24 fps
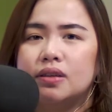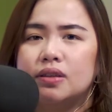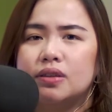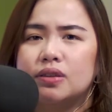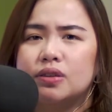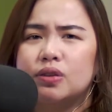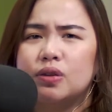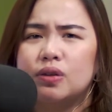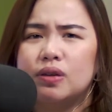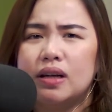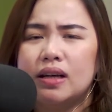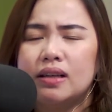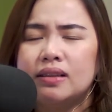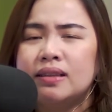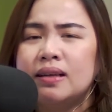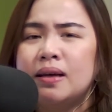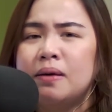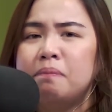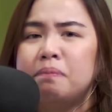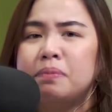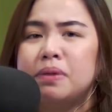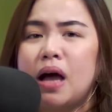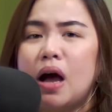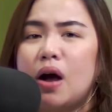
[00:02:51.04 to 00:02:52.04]
to let
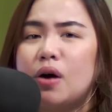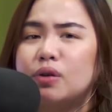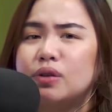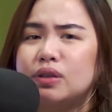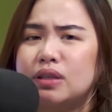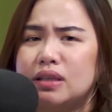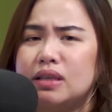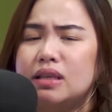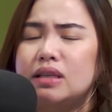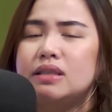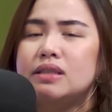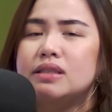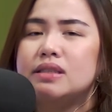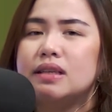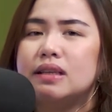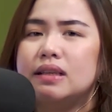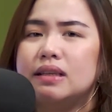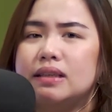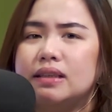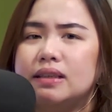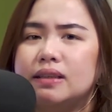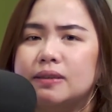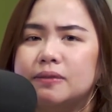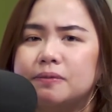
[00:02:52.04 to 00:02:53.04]
him down
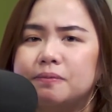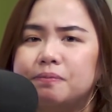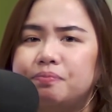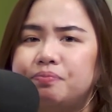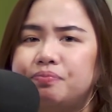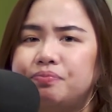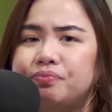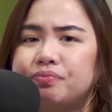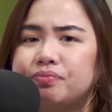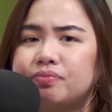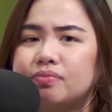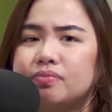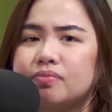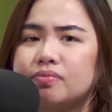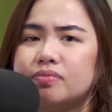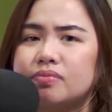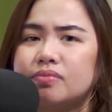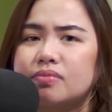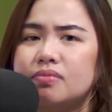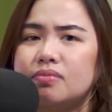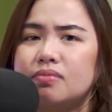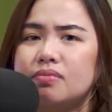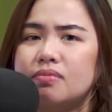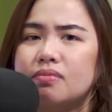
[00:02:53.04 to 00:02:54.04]
easily
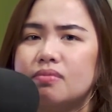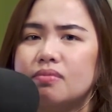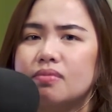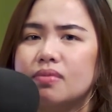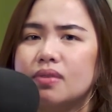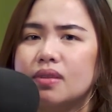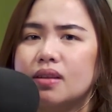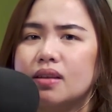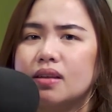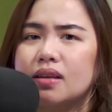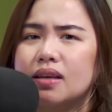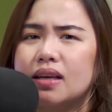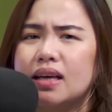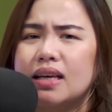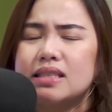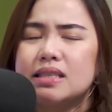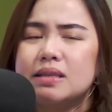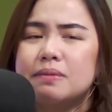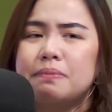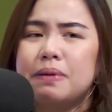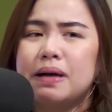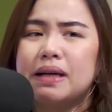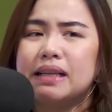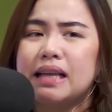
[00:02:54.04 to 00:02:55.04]

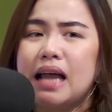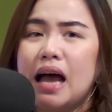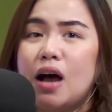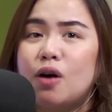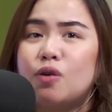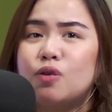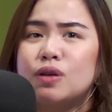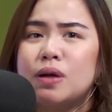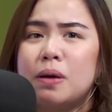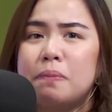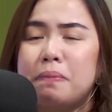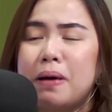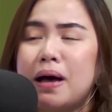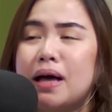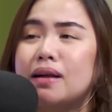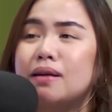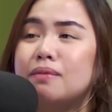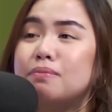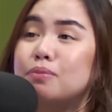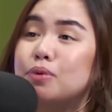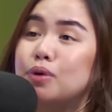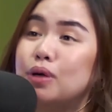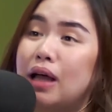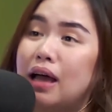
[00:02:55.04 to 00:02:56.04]
kesa maglaho na
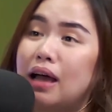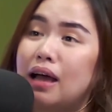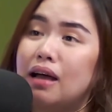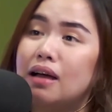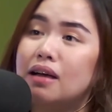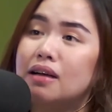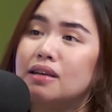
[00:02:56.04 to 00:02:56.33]
parang bula.